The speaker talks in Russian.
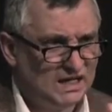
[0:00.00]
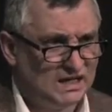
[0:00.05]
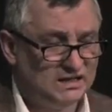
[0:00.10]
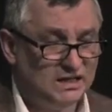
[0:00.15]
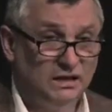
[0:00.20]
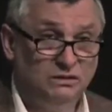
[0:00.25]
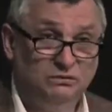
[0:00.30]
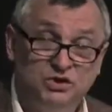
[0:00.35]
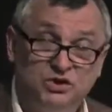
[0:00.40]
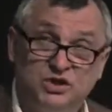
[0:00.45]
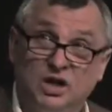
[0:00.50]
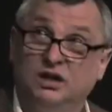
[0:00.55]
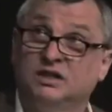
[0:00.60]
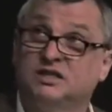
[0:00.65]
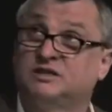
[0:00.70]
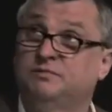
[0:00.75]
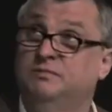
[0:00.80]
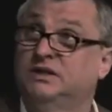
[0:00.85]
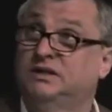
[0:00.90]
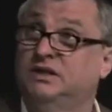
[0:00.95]
Когда я уезжал
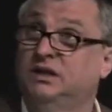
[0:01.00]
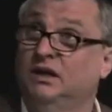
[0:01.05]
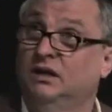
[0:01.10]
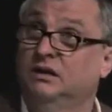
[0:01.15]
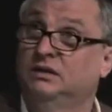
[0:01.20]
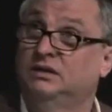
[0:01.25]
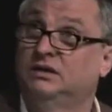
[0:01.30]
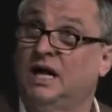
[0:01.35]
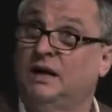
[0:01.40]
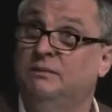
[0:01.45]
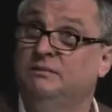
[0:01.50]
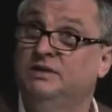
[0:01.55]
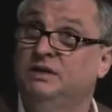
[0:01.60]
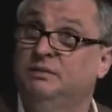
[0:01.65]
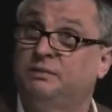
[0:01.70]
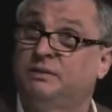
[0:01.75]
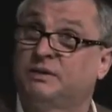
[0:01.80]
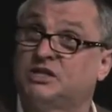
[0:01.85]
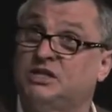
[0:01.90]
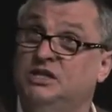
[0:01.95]
и смотрел там,
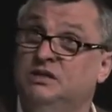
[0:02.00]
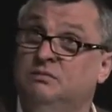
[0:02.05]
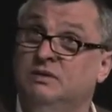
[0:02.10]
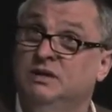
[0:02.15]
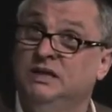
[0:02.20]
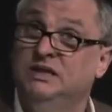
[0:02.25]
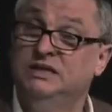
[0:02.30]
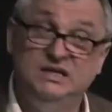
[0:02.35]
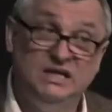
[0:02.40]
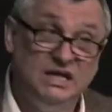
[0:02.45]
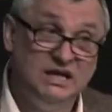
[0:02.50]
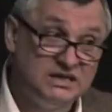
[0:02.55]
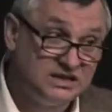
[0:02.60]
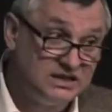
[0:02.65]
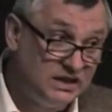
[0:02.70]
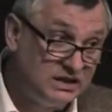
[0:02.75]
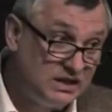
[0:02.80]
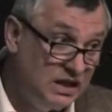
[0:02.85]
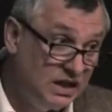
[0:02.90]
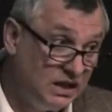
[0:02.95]
где прошли мои
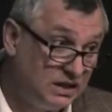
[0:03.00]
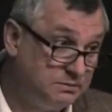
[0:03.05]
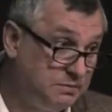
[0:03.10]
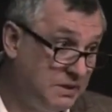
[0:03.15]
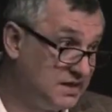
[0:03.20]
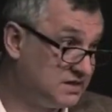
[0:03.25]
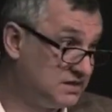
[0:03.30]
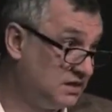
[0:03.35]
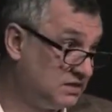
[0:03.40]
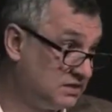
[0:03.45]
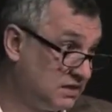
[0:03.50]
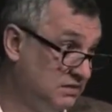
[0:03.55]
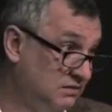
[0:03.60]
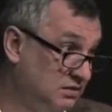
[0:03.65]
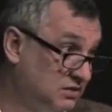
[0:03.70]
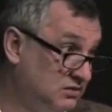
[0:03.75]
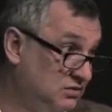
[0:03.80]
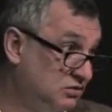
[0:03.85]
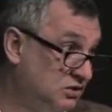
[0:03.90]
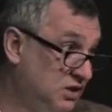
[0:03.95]
10 лет
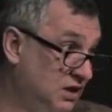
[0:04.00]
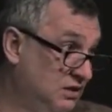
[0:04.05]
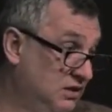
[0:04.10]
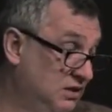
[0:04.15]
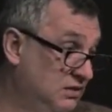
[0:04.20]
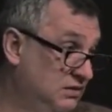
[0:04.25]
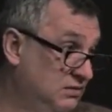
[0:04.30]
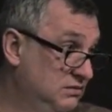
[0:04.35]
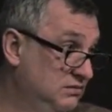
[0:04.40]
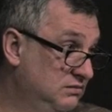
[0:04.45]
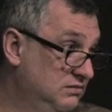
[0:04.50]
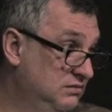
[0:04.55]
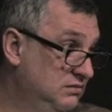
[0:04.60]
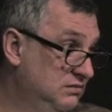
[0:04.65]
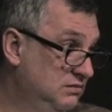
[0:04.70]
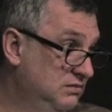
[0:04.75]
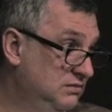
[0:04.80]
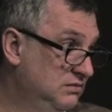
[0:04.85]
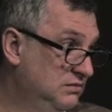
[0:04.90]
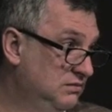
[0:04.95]
пасторского служения,
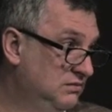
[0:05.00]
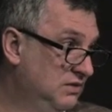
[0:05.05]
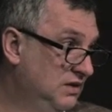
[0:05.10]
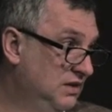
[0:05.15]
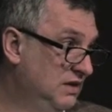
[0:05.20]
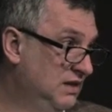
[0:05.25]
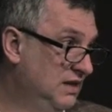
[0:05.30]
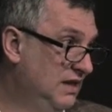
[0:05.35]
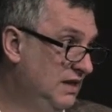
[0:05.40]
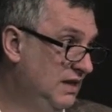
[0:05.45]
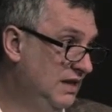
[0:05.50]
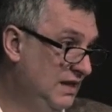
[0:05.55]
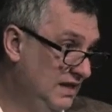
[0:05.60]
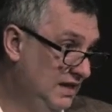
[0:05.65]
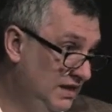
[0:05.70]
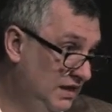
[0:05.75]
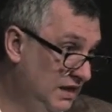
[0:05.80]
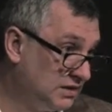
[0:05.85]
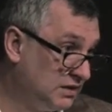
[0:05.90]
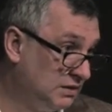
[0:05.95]

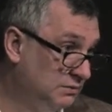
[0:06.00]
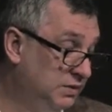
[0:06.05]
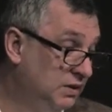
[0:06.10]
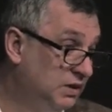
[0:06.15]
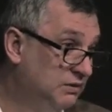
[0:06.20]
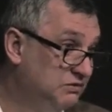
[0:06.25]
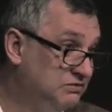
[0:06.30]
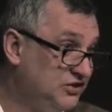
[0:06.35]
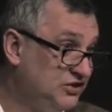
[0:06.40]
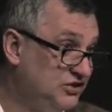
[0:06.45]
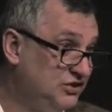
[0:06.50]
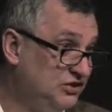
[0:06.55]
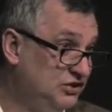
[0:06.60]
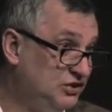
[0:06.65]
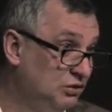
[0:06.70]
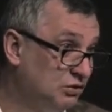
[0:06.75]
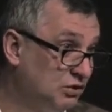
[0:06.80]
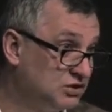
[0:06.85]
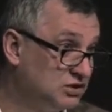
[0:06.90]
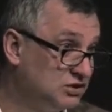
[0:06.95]
и это было
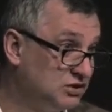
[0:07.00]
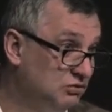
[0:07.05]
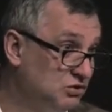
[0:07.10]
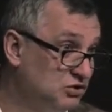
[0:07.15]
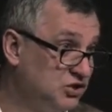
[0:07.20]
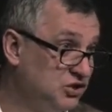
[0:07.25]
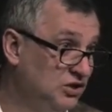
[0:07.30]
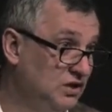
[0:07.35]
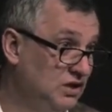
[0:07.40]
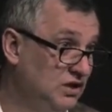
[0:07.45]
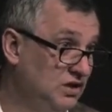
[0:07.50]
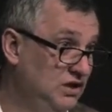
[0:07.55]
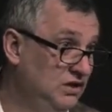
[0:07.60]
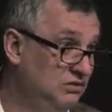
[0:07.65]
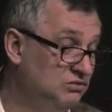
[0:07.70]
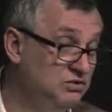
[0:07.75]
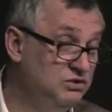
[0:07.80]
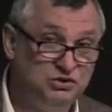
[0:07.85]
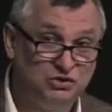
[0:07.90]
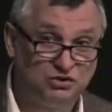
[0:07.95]
все разрушено
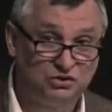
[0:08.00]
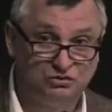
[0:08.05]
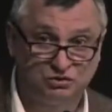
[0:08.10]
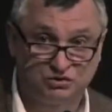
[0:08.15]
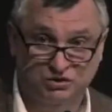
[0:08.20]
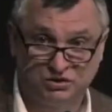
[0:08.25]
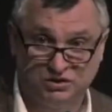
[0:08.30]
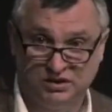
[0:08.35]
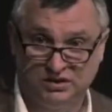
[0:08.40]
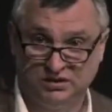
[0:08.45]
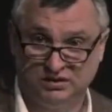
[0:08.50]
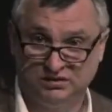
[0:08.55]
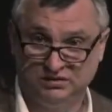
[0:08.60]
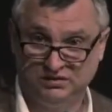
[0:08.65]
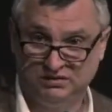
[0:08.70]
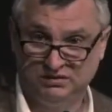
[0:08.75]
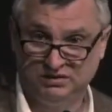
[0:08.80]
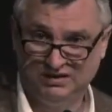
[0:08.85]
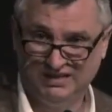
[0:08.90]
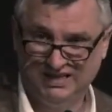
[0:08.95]
и уничтожено,
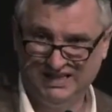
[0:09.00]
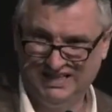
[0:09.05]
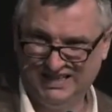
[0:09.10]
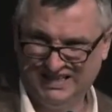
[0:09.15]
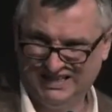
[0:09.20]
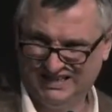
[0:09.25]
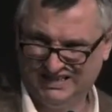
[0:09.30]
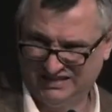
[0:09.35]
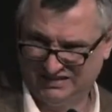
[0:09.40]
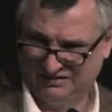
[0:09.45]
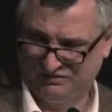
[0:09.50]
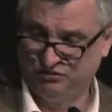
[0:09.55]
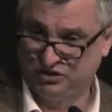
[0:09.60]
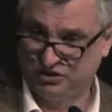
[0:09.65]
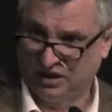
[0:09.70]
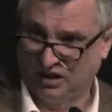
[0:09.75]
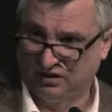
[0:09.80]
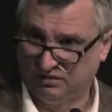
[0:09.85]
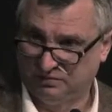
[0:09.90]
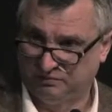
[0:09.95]

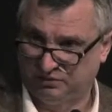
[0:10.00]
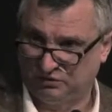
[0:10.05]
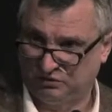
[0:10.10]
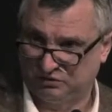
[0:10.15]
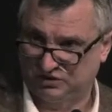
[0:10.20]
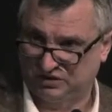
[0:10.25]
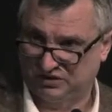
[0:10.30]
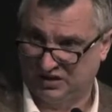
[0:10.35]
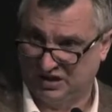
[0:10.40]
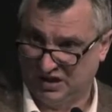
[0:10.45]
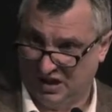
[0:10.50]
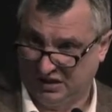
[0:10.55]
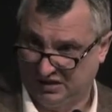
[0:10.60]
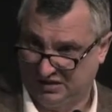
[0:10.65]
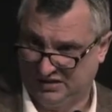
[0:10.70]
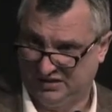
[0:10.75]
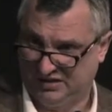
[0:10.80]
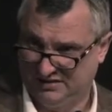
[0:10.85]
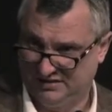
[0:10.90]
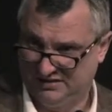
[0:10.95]
звучал вопрос
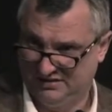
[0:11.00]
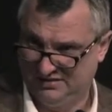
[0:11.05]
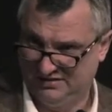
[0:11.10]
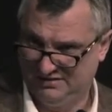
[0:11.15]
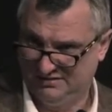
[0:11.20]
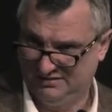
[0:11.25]
«Как?»